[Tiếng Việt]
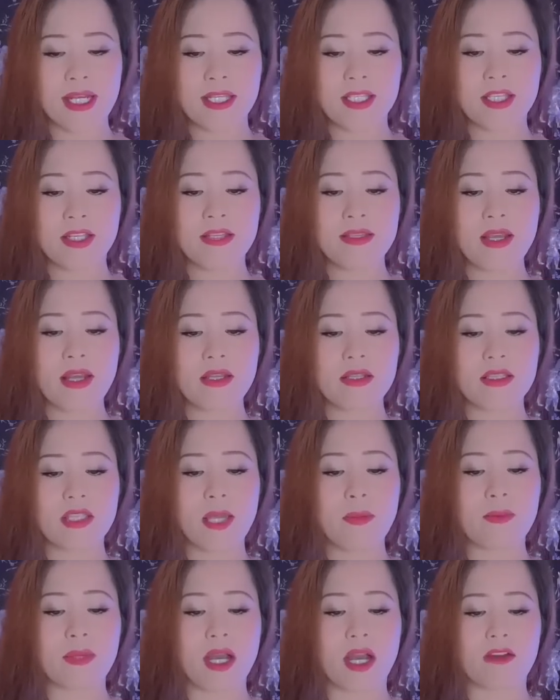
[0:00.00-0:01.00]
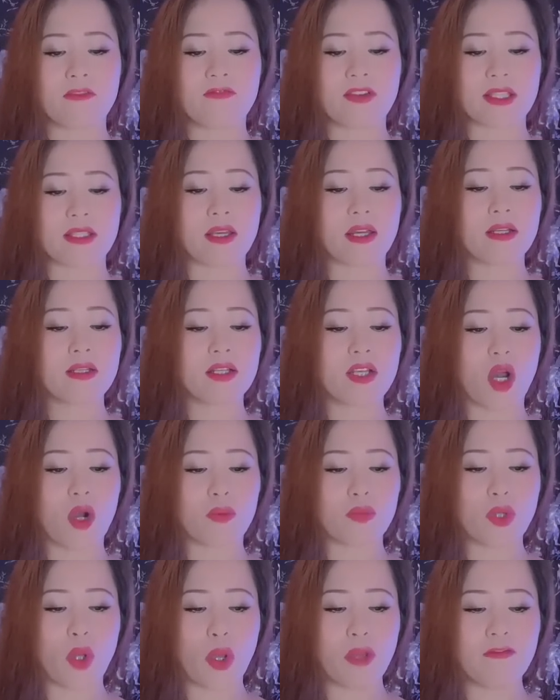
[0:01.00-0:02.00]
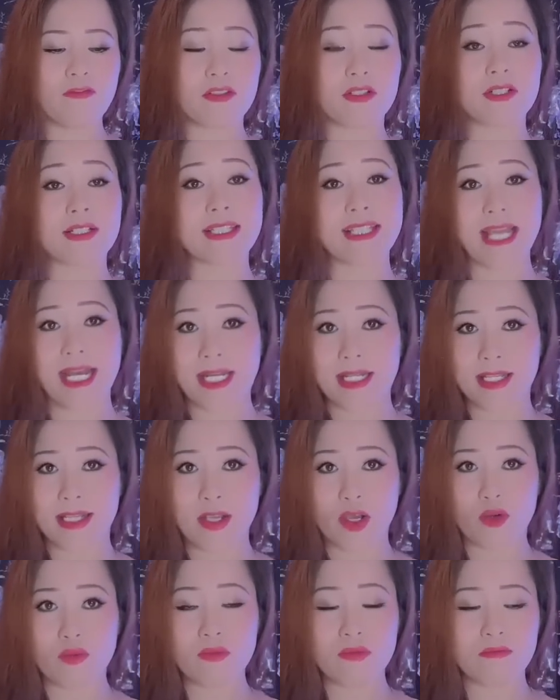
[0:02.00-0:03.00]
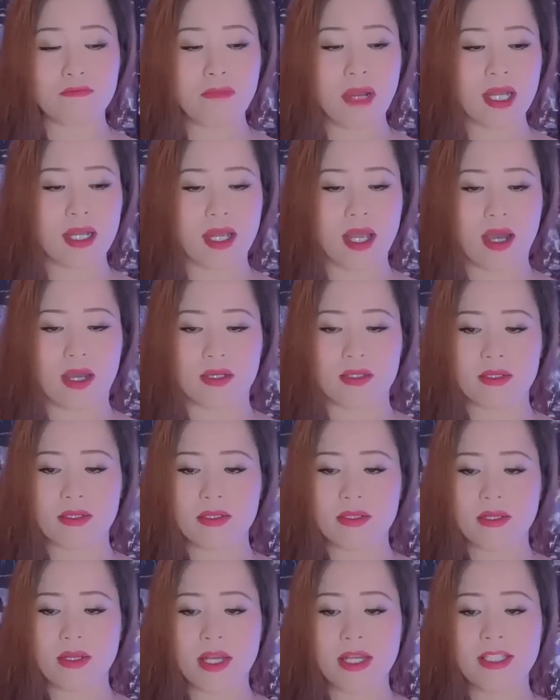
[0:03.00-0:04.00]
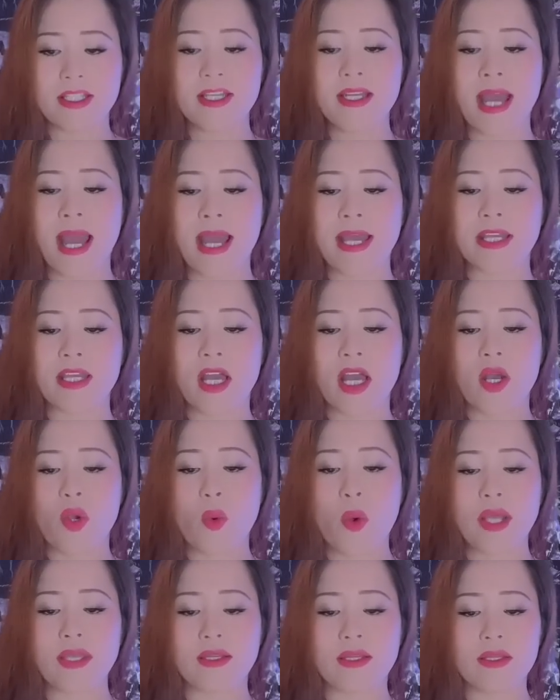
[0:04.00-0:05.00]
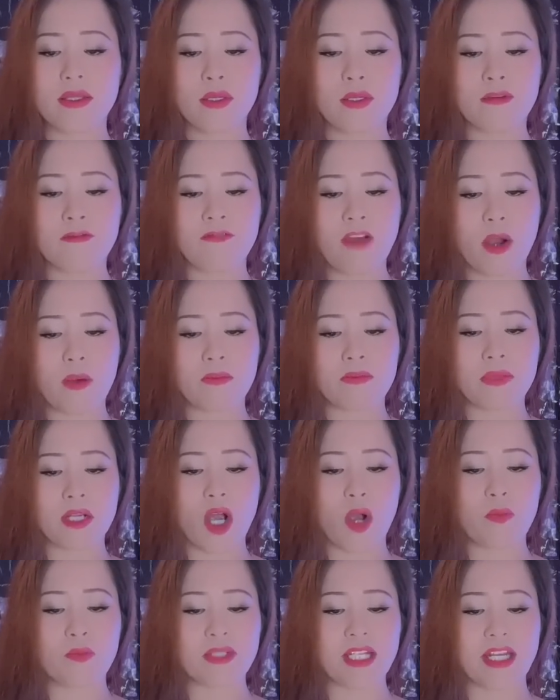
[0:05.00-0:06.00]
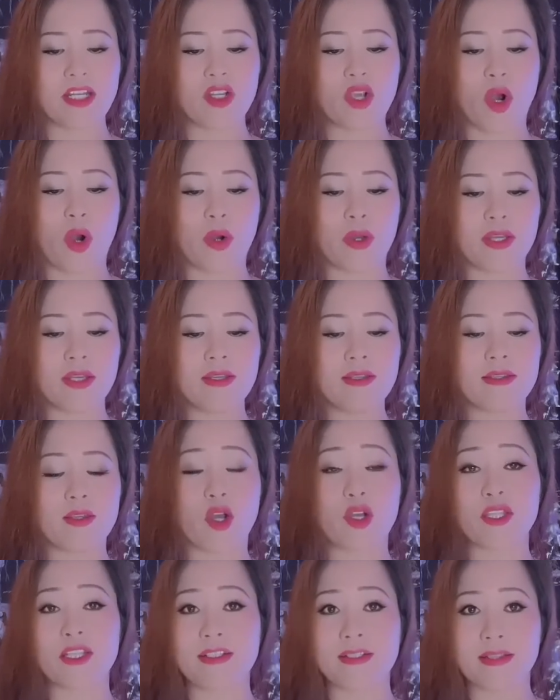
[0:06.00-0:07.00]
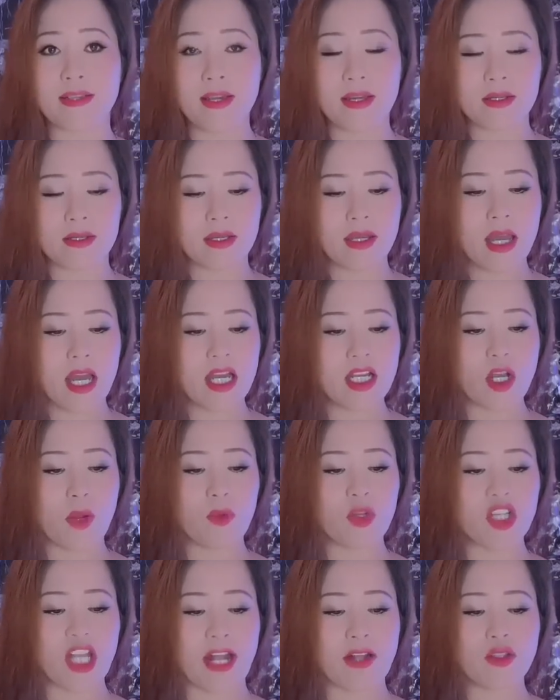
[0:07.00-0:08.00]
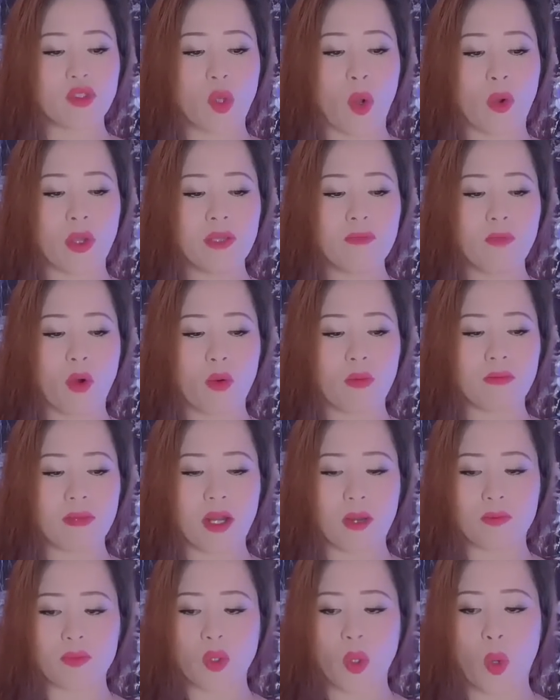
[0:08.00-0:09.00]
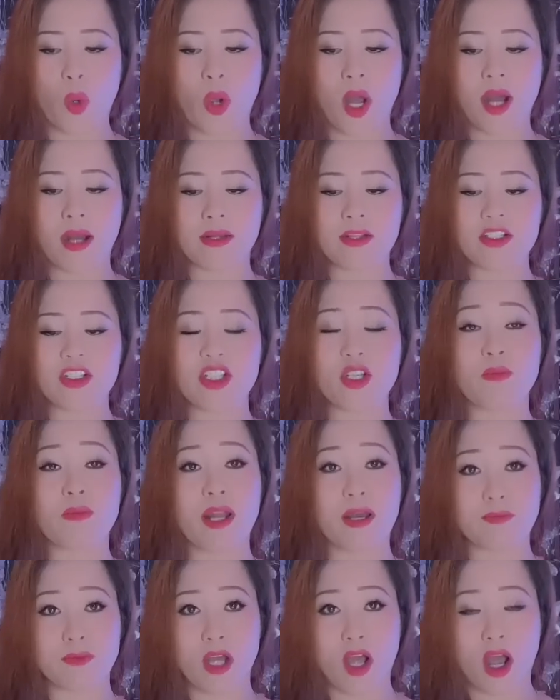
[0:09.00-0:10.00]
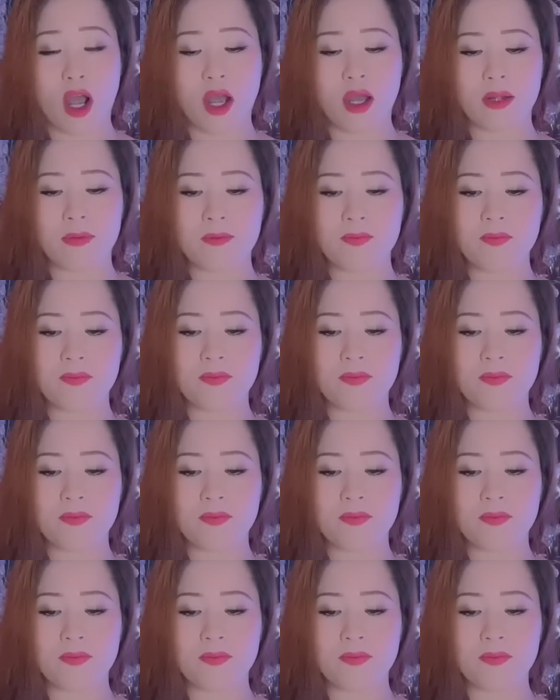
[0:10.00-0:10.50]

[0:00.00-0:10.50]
Thứ nhất, tiếp cận và tấn công đối phương nhanh chóng, bất ngờ. Thứ hai, qua những thương vong không tránh khỏi cho thường dân, Cộng sản thổi bùng lòng thù hận trong lòng họ.